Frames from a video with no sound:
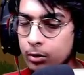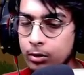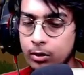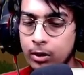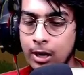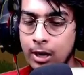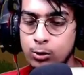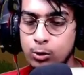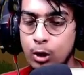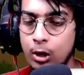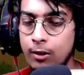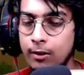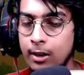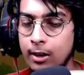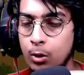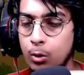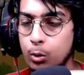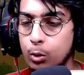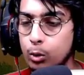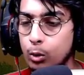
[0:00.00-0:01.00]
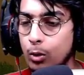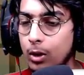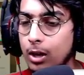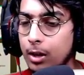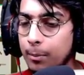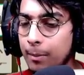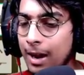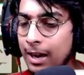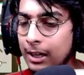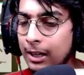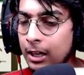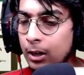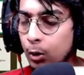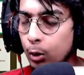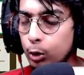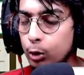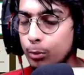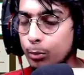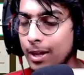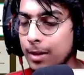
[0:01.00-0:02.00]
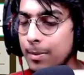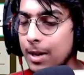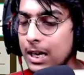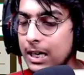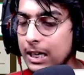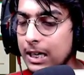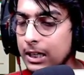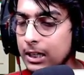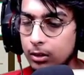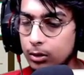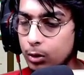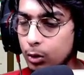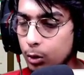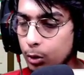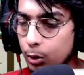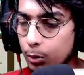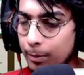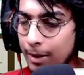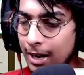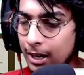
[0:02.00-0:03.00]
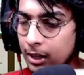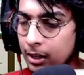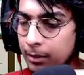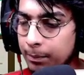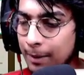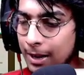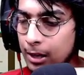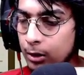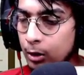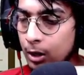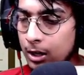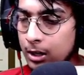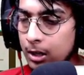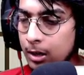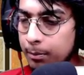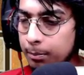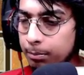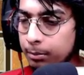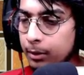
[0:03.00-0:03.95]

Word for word: रेस्टोरेंट वगैरह खोल दो यार मैगडी खोल दूँ भाई मैगडी तो मैग पहले तो यार ये